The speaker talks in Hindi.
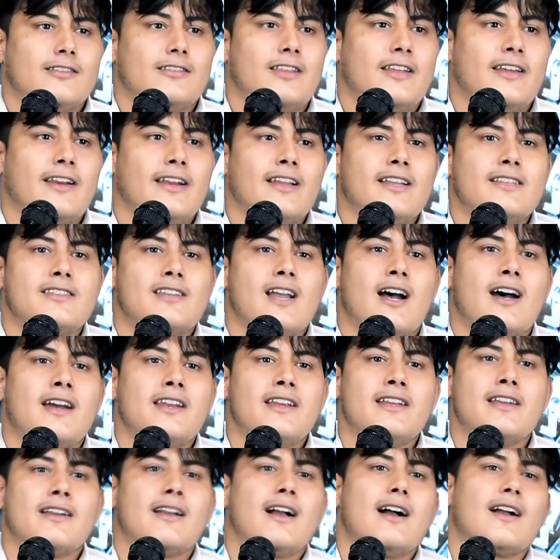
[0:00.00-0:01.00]
तेरे
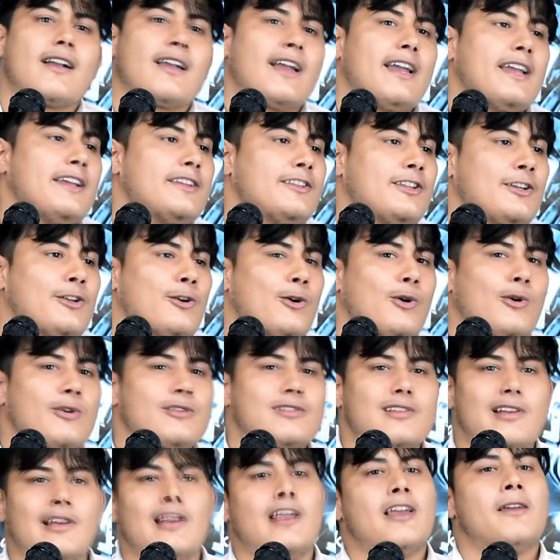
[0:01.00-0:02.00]
जाने का कई दिनों
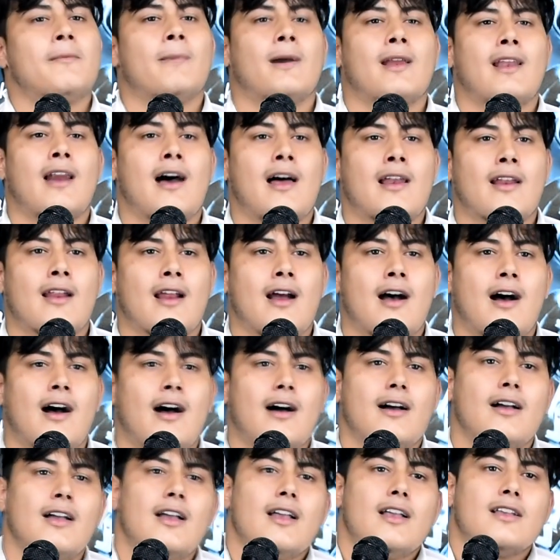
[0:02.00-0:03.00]
इसलिए मलाल
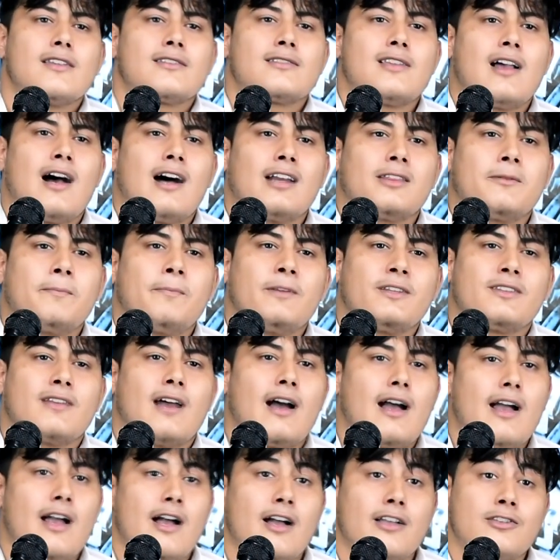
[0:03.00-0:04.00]
रहा साथ
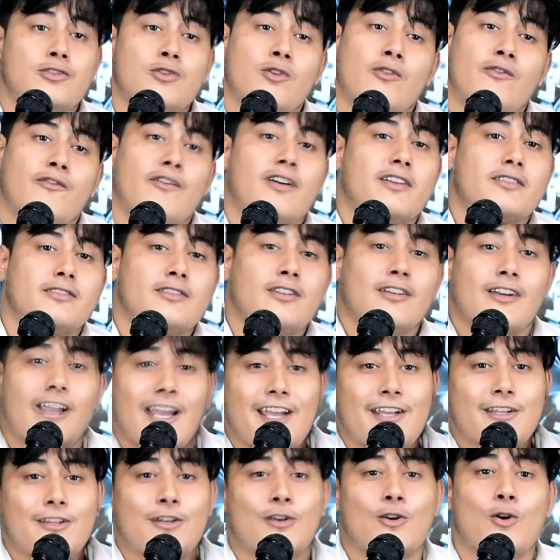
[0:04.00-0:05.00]
बिताया जो वक्त
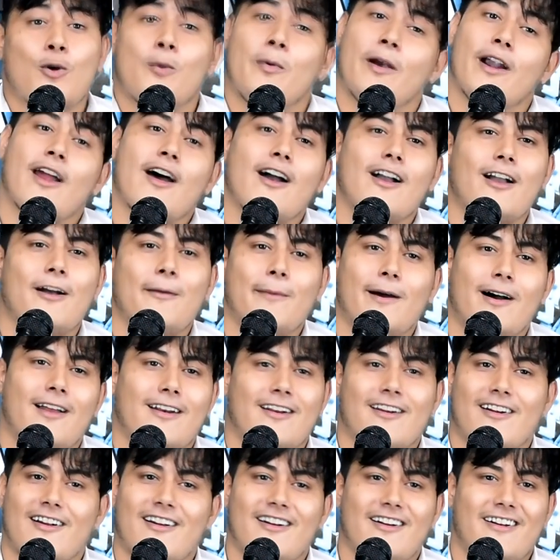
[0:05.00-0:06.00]
गए दिनों बड़ा कमाल
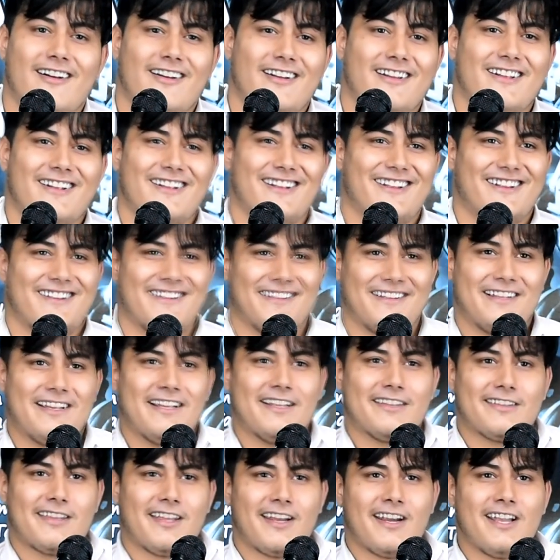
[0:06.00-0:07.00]

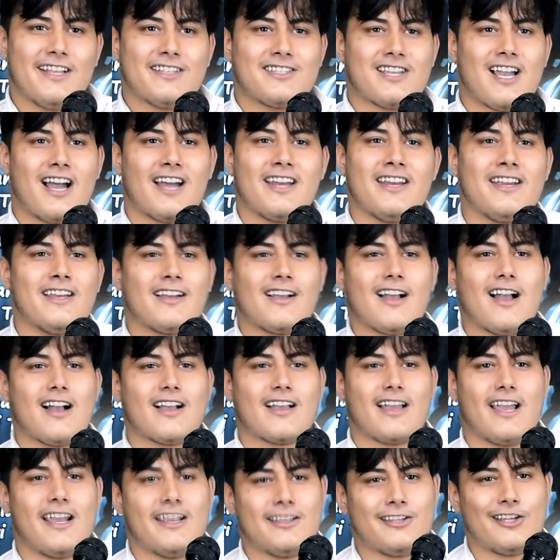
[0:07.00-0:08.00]
रहा तेरे जाने का
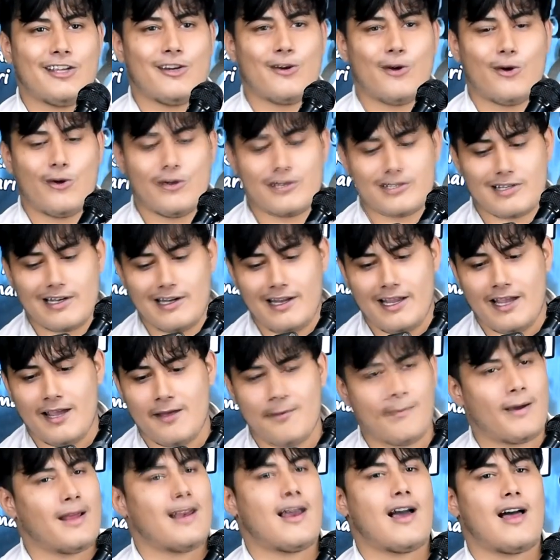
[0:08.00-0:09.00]
कई दिनों
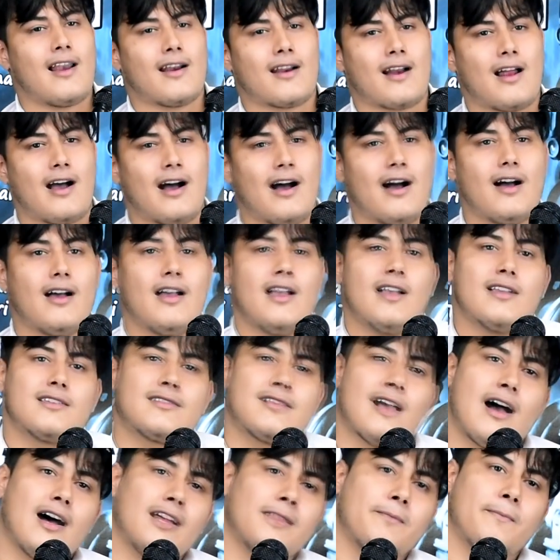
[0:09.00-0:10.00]
इसलिए मलाल रहा
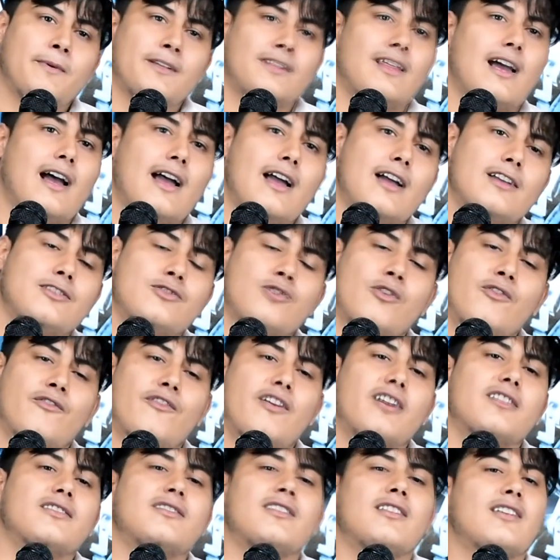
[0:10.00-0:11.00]
साथ बिताया जो
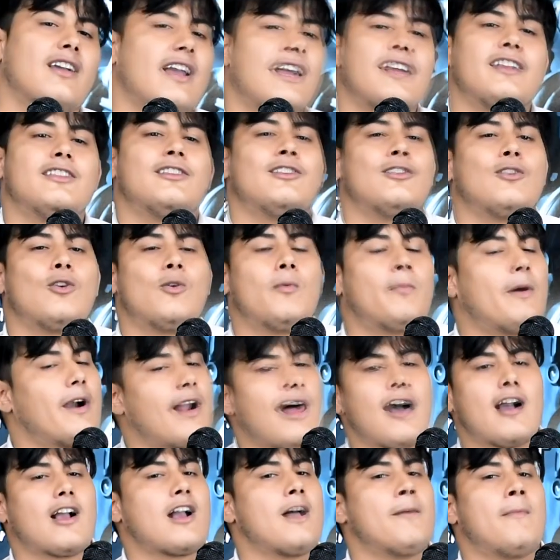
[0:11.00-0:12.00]
वक्त गए दिनों
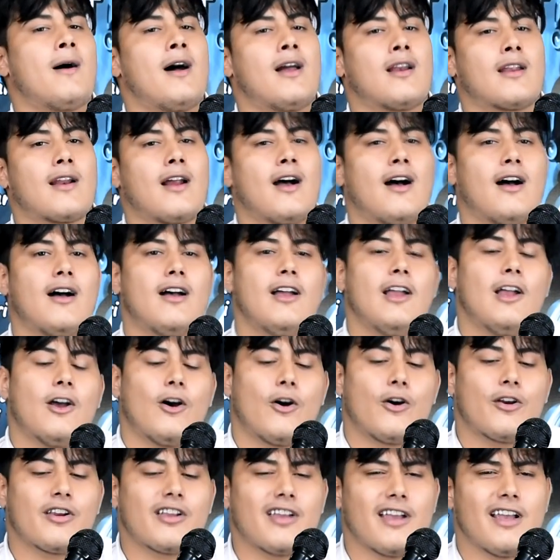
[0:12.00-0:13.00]
बड़ा कमाल रहा
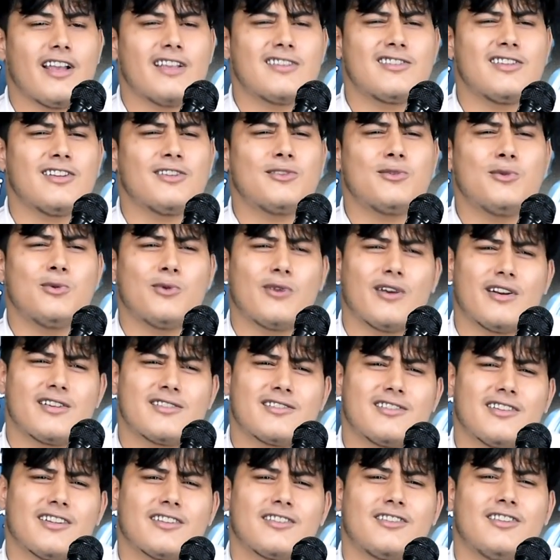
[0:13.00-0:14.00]
और कैसे तू कर
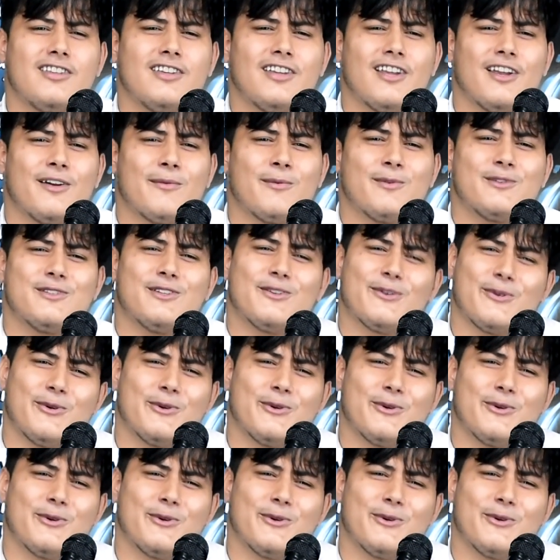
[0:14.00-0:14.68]
सकती है मुझे